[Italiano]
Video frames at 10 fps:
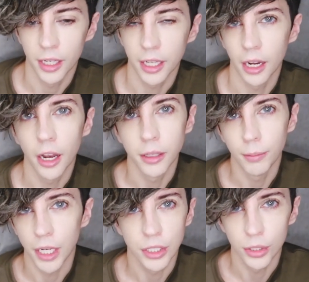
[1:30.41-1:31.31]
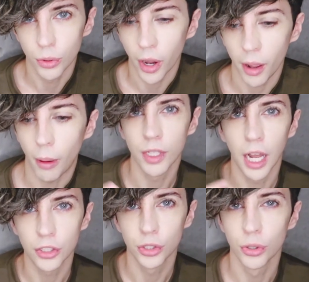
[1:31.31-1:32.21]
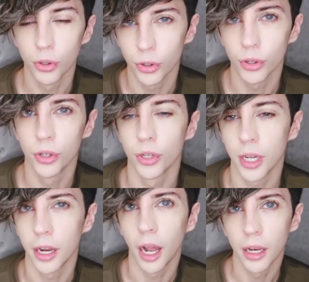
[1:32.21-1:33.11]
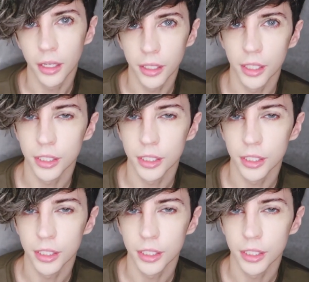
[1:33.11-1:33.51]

il canale di Persin in Corea vi lascio il loro eh, canale in